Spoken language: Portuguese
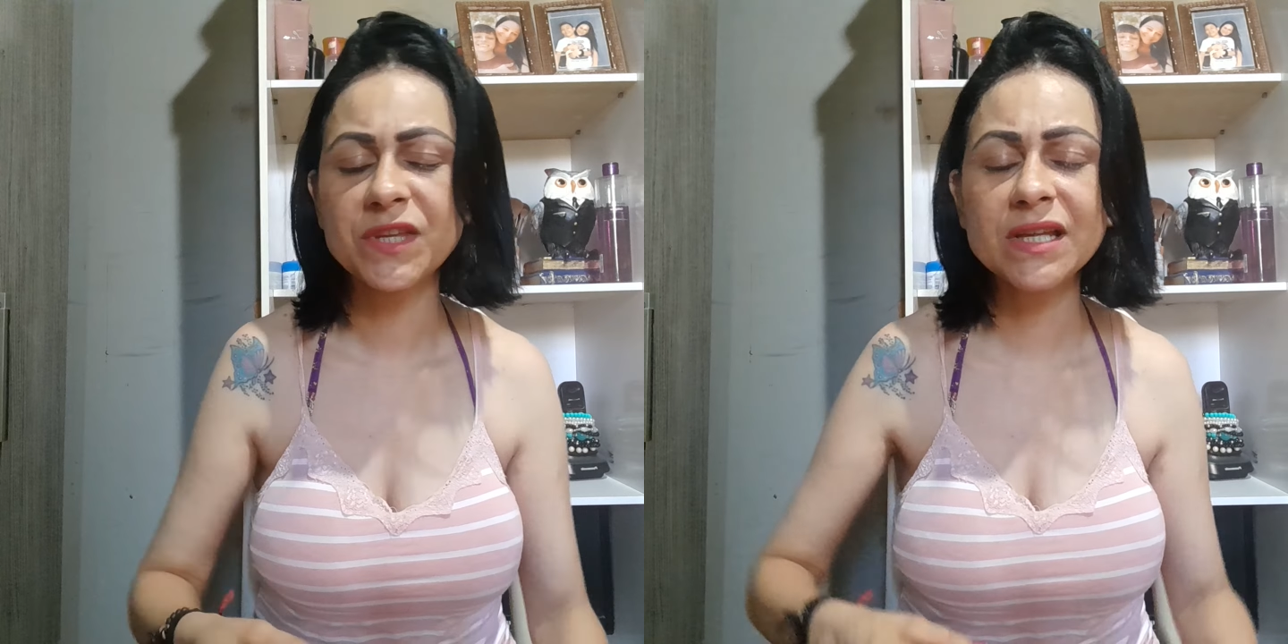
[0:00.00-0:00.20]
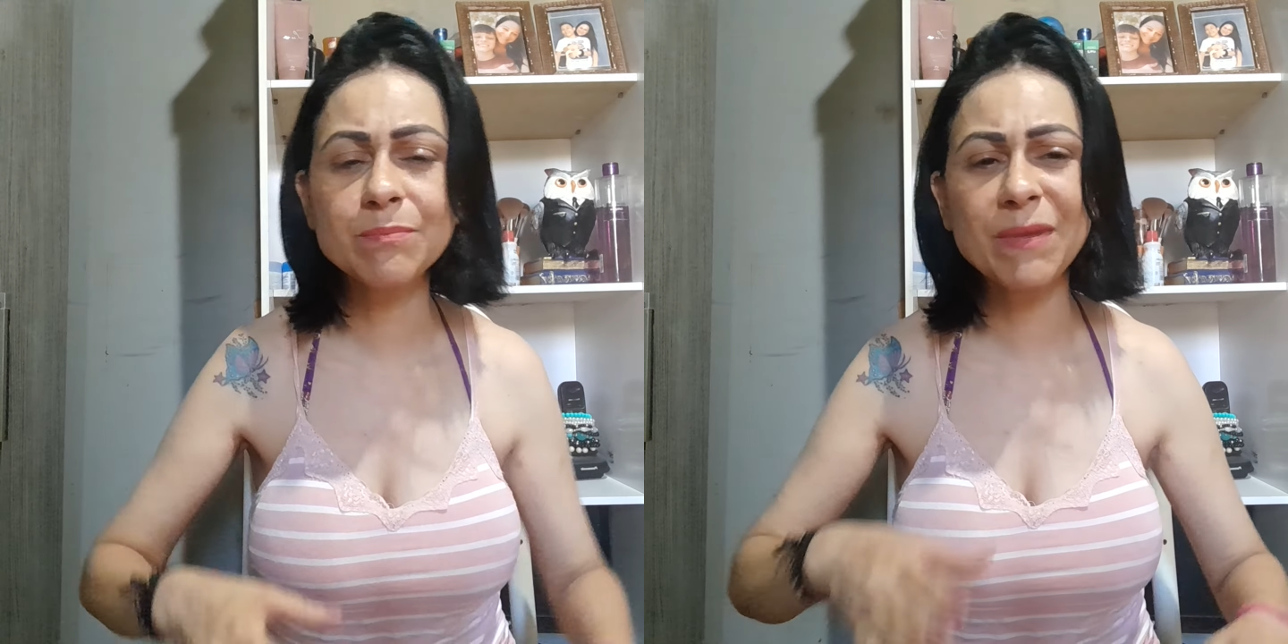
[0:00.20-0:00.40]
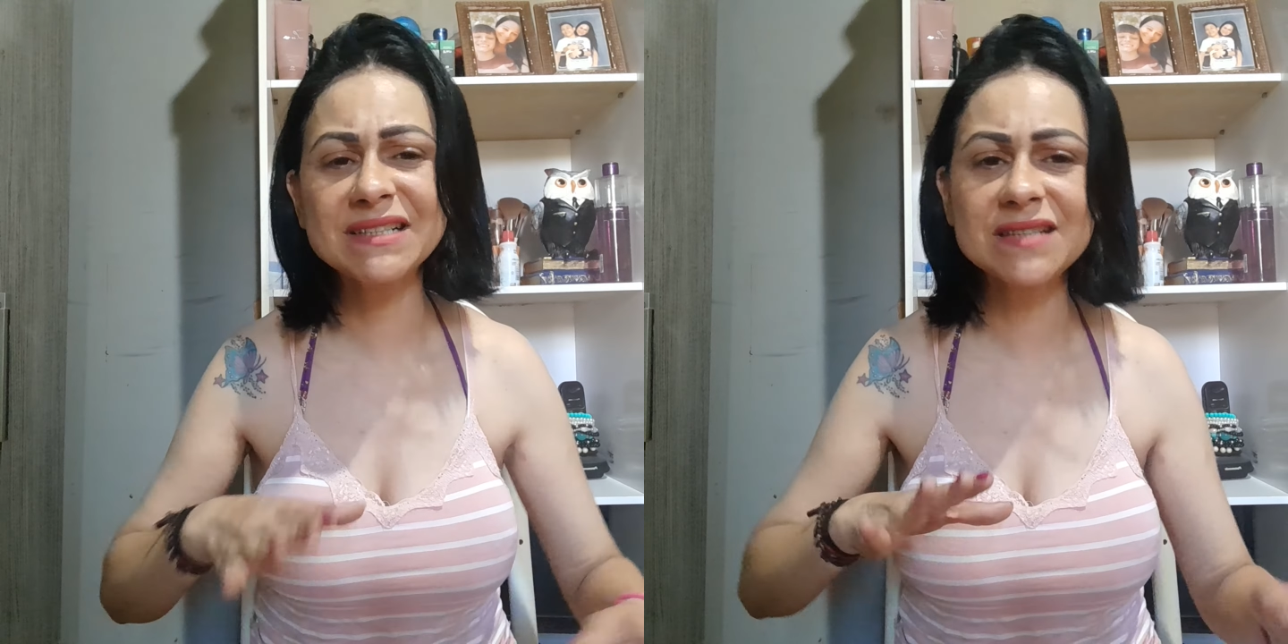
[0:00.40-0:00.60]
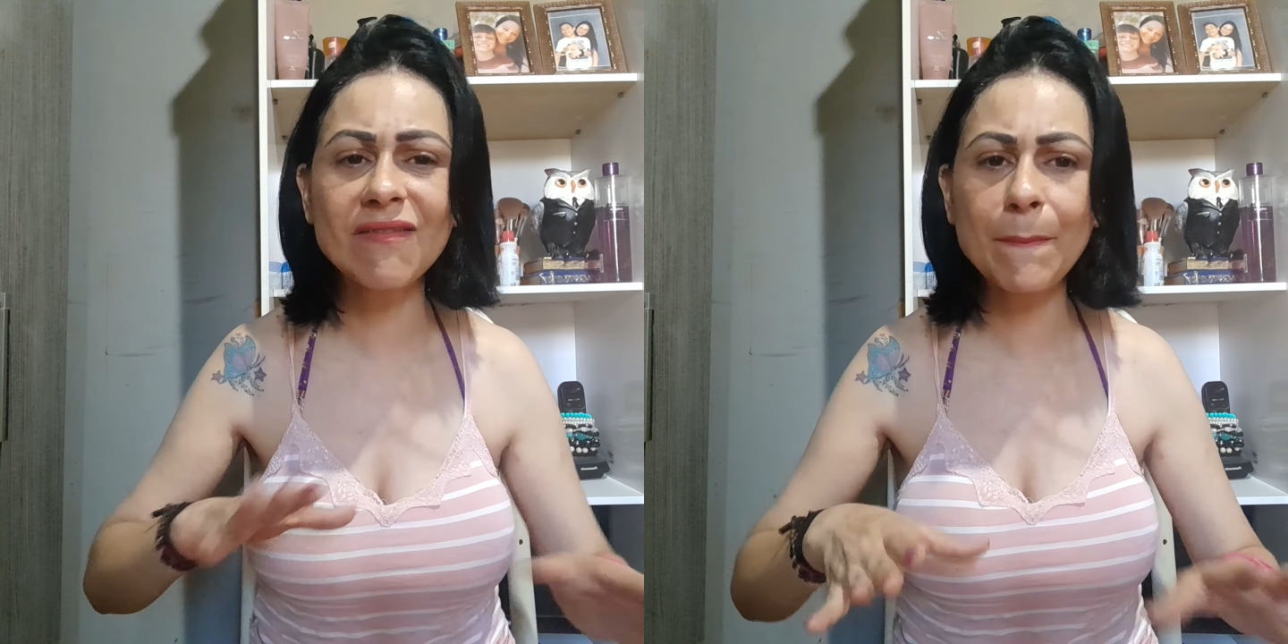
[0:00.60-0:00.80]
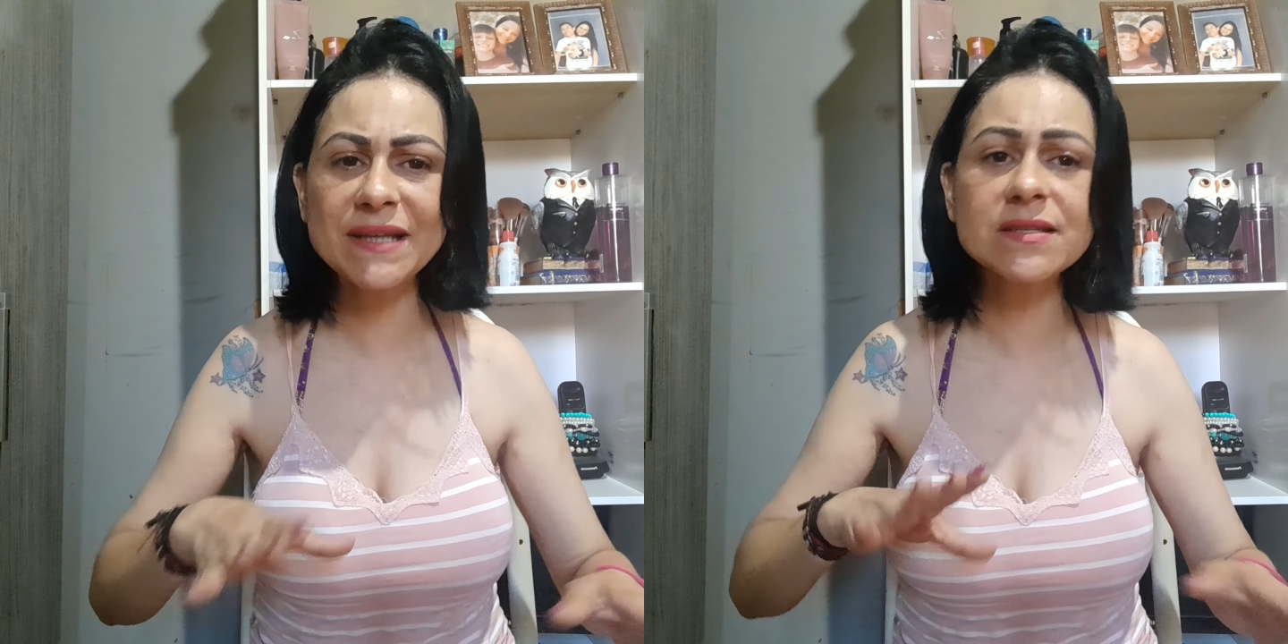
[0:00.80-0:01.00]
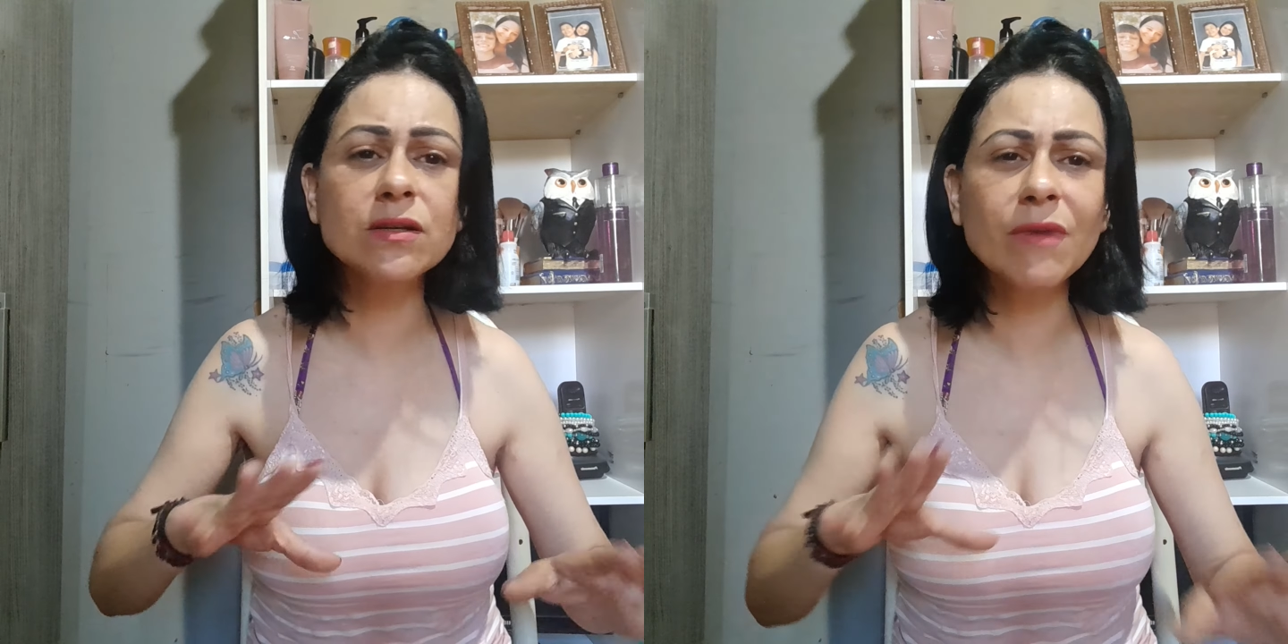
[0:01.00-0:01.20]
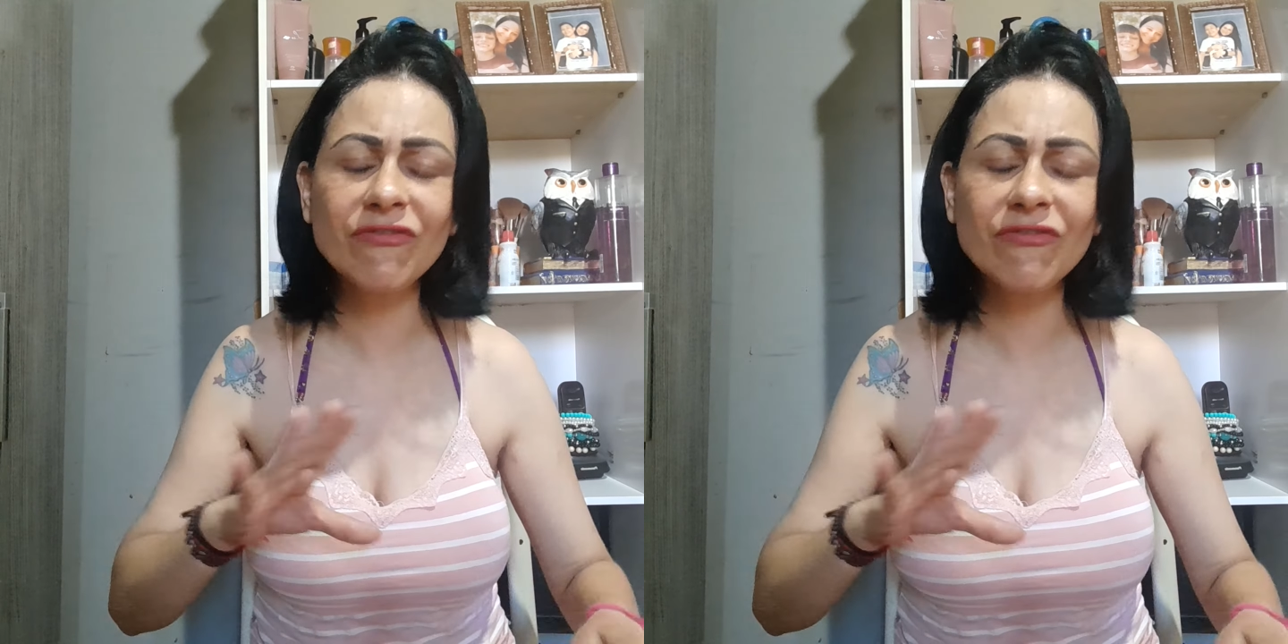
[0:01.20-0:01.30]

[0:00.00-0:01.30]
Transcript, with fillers: que estava passando uma